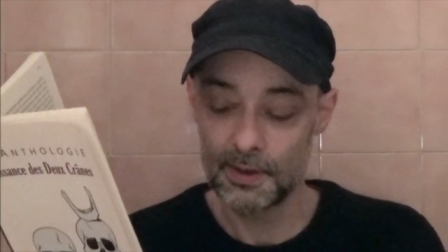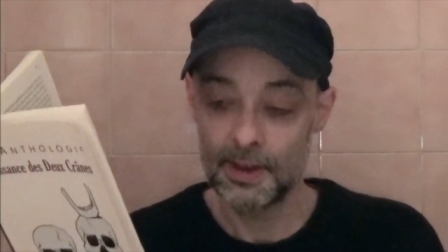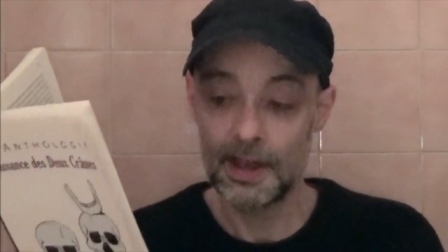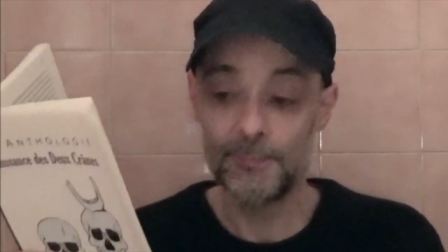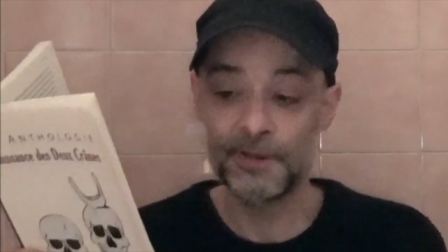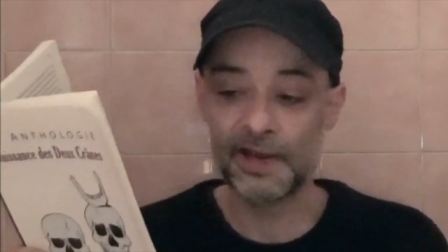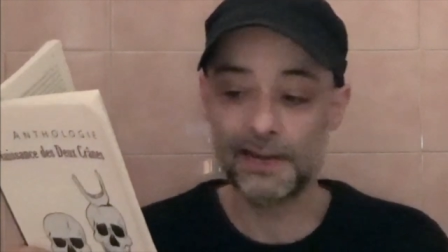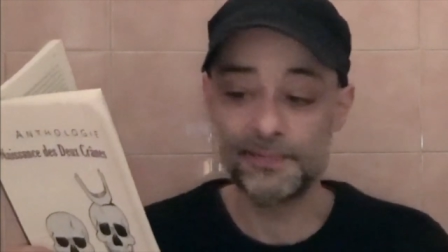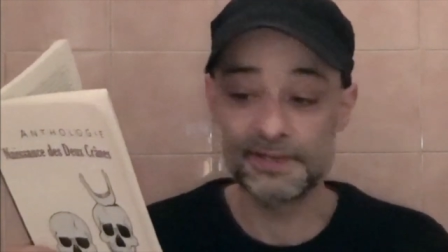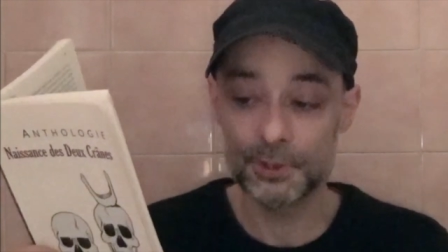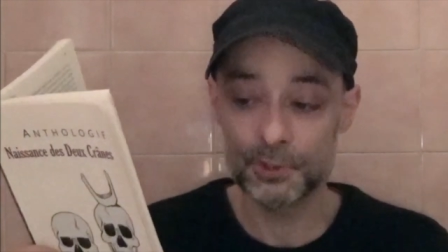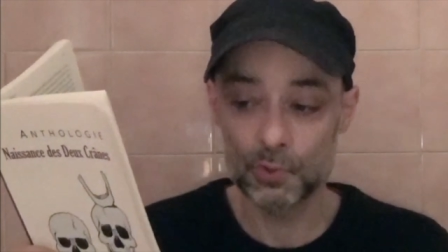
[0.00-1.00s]
Après la
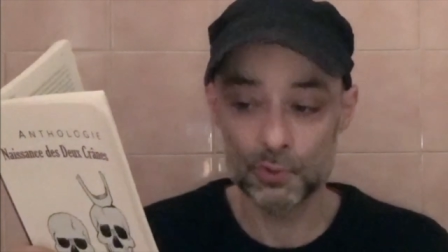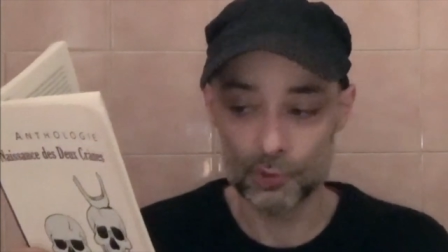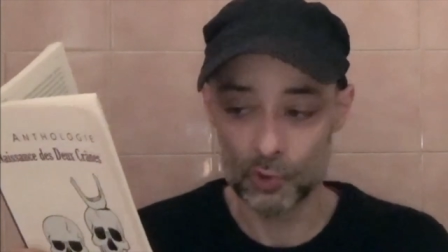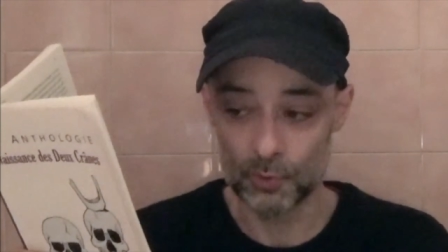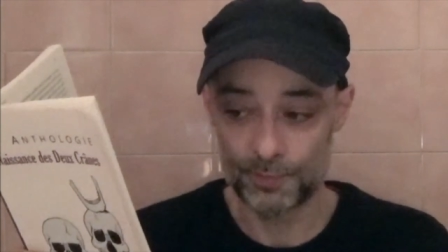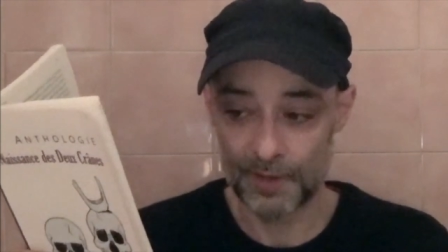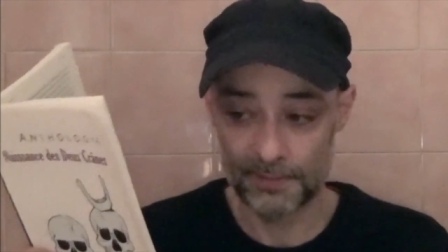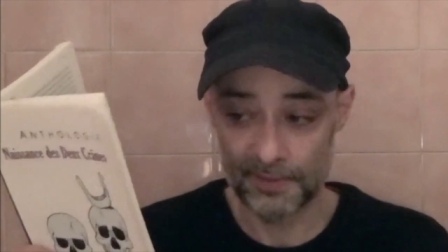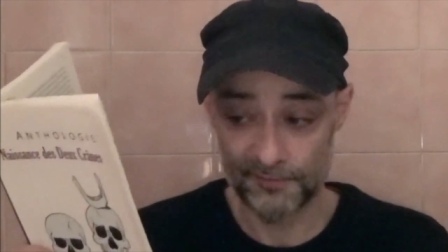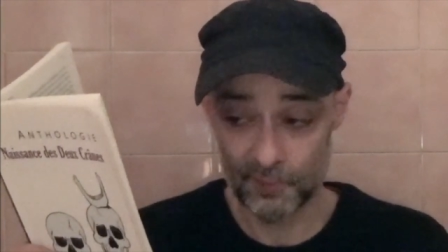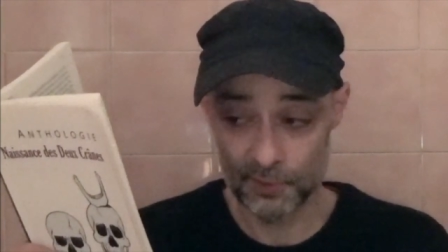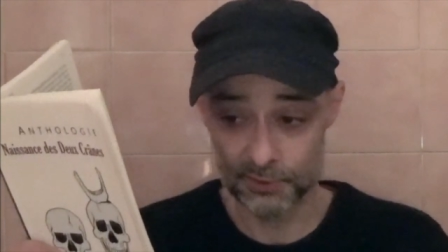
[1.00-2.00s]
mise à jour dans le
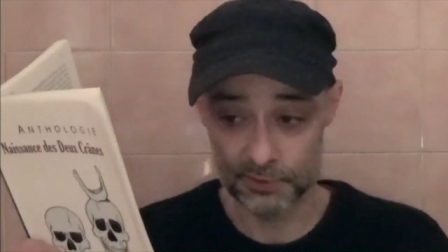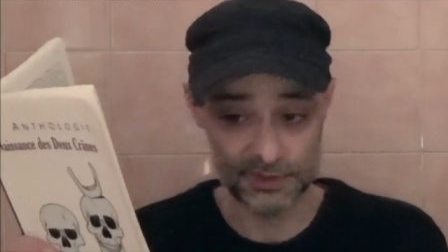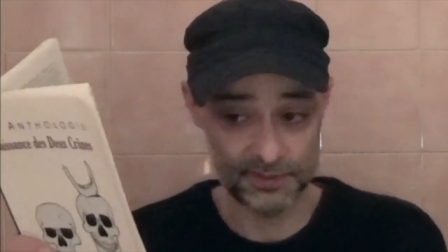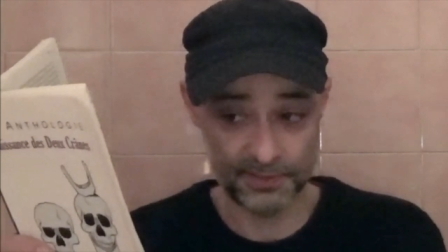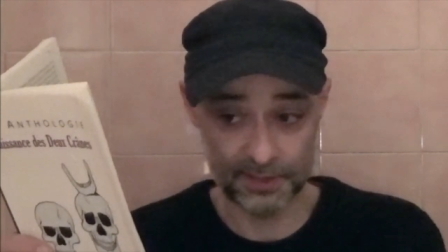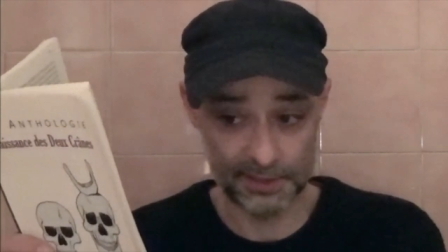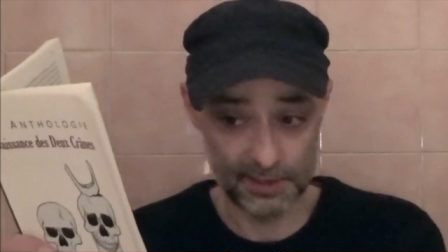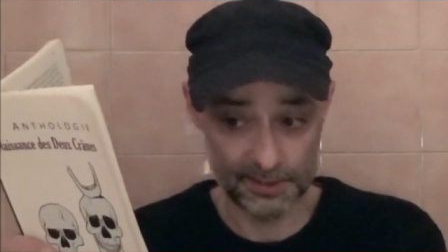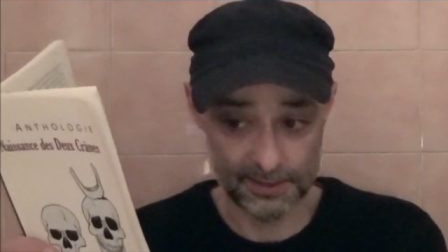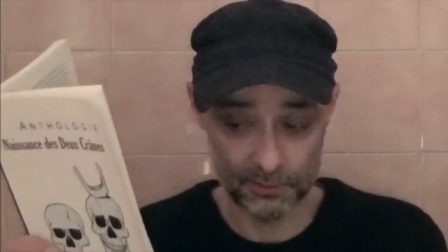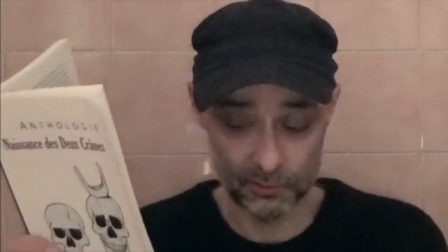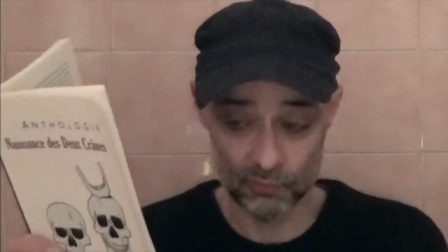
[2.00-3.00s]
permafrost sibérien
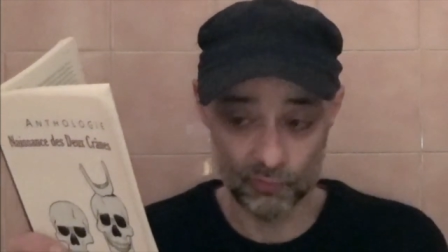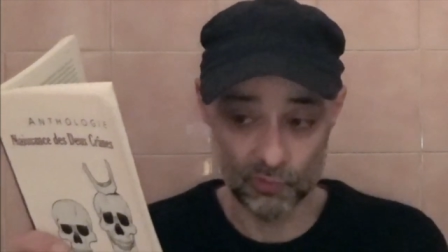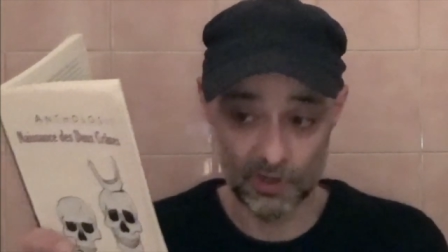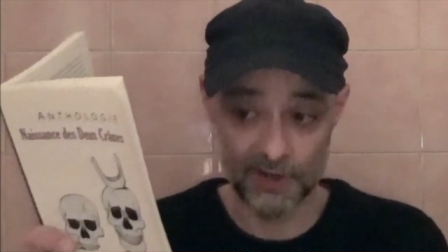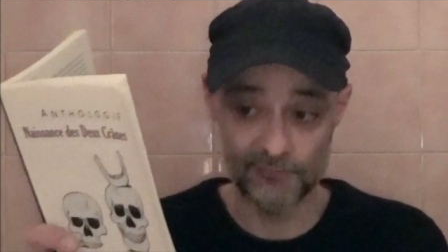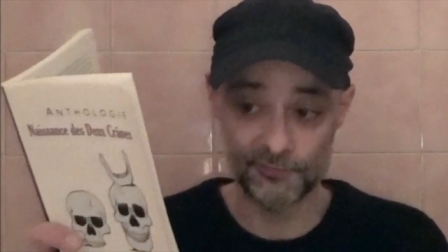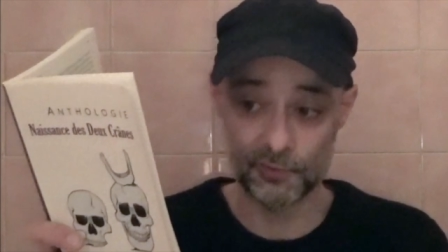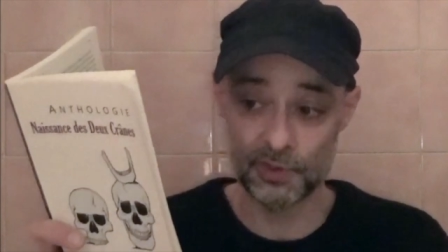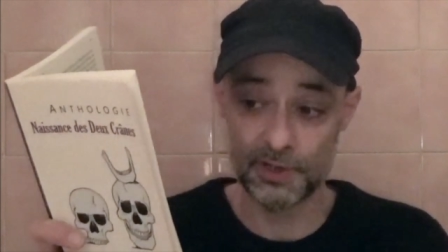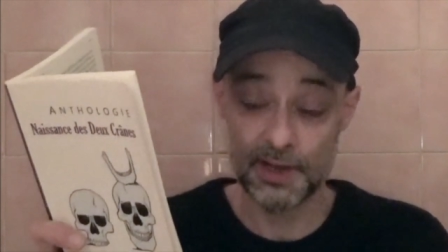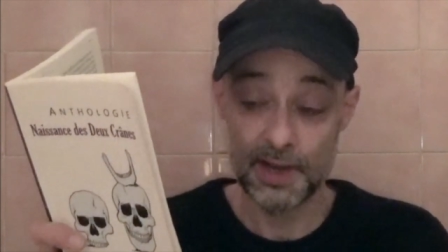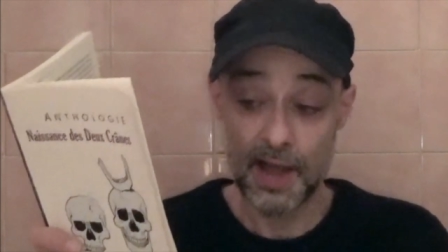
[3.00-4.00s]
d'un tombeau
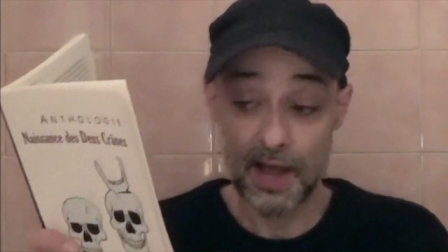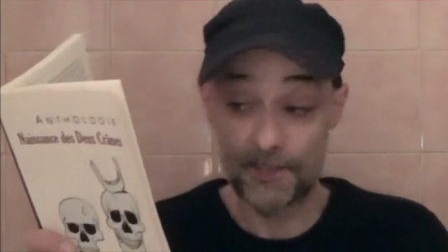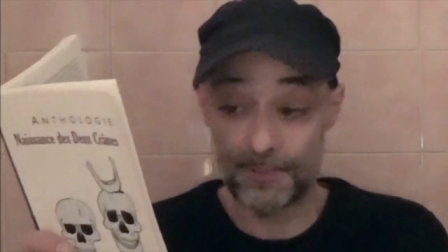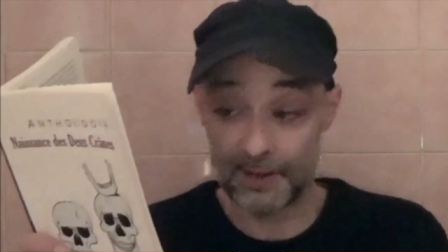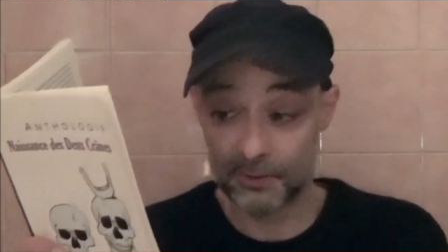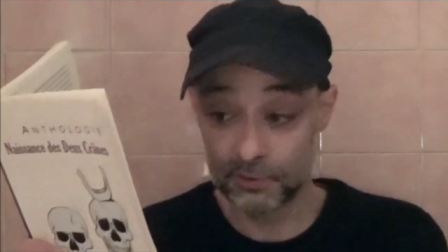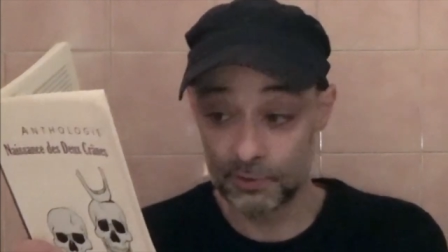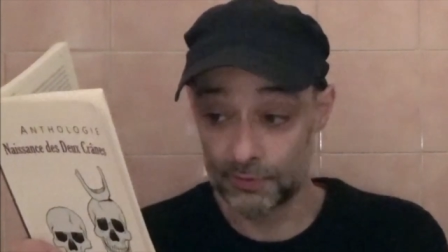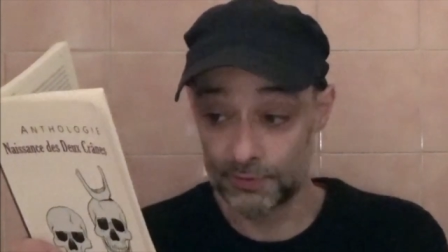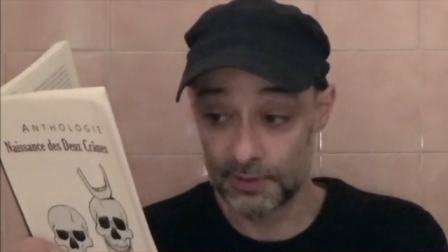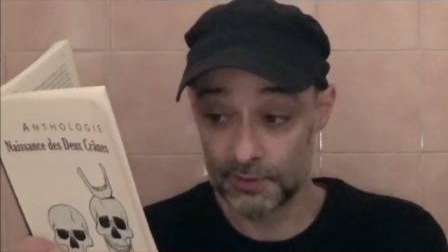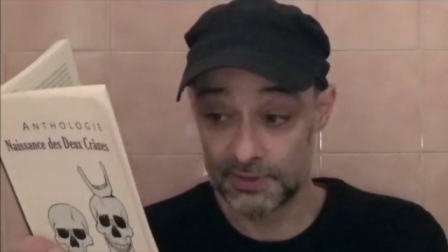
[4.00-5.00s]
inviolé
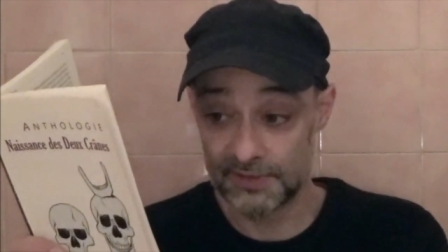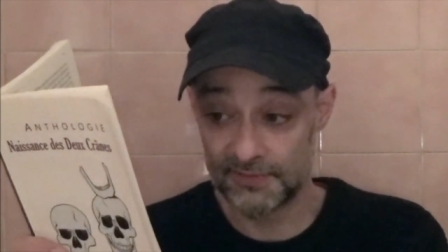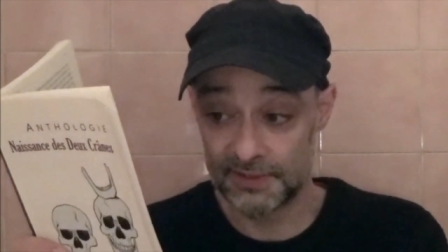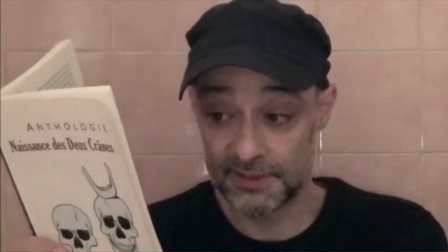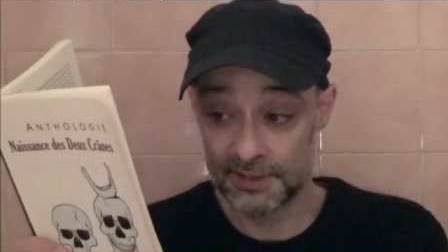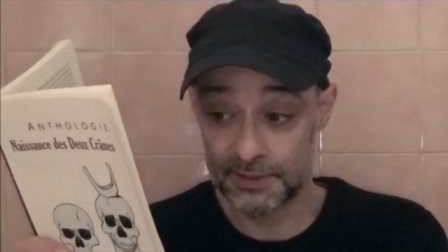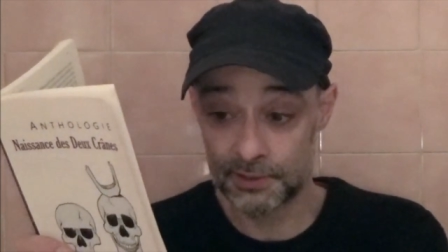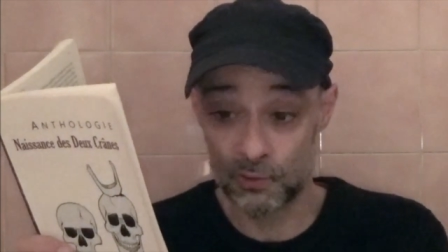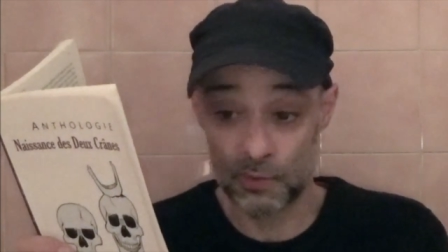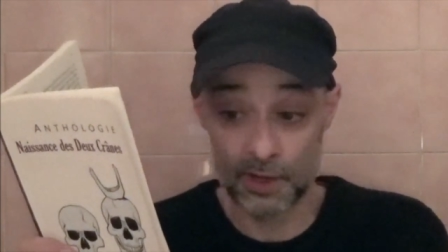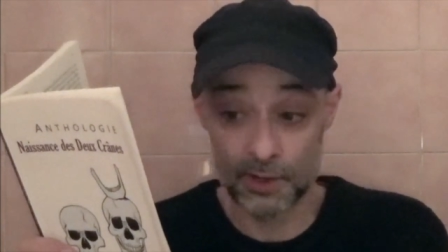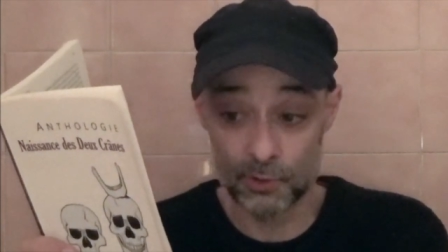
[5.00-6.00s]
appartenant à une
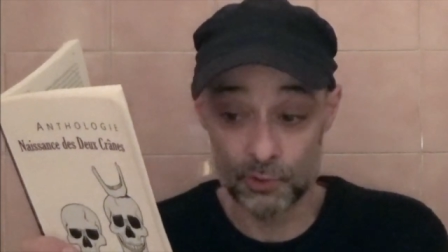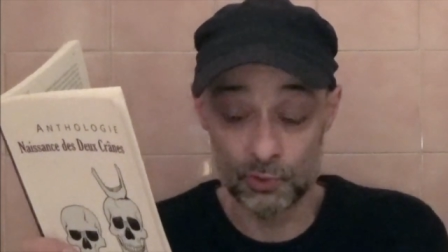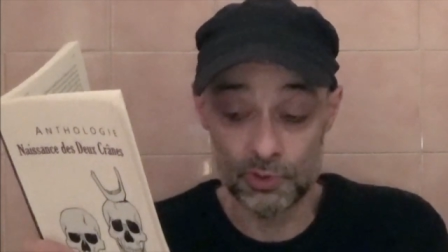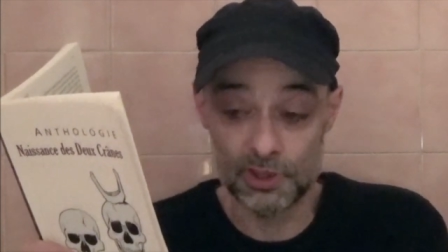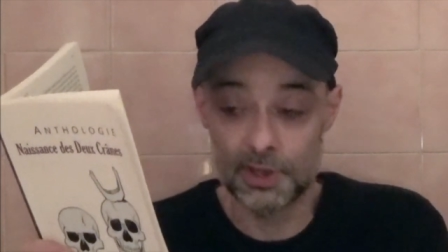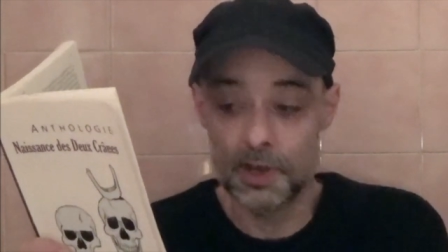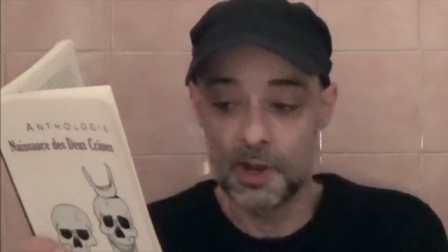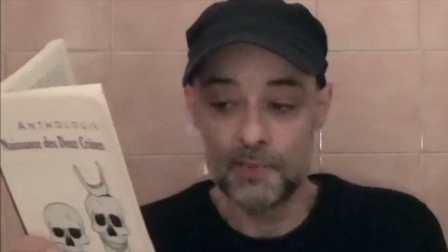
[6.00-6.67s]
civilisation inconnue qui,